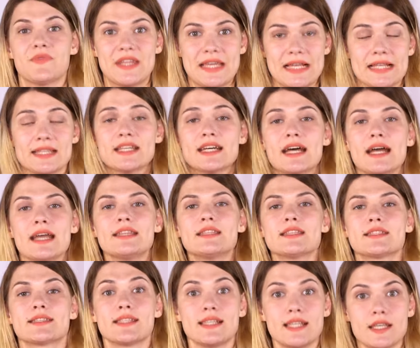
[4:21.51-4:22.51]
Дельта –
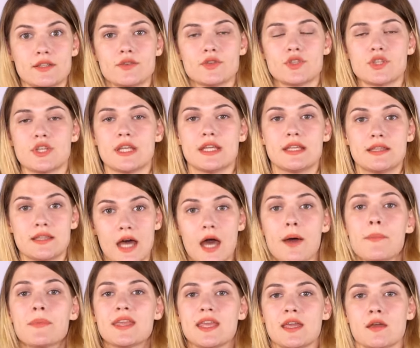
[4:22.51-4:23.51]
это следующий
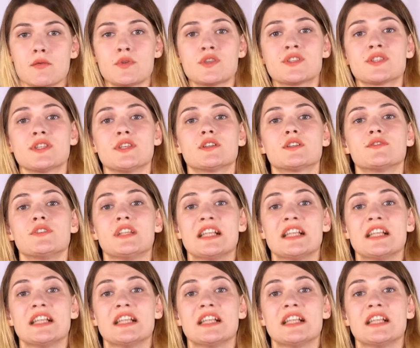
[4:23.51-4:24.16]
этап кембриджских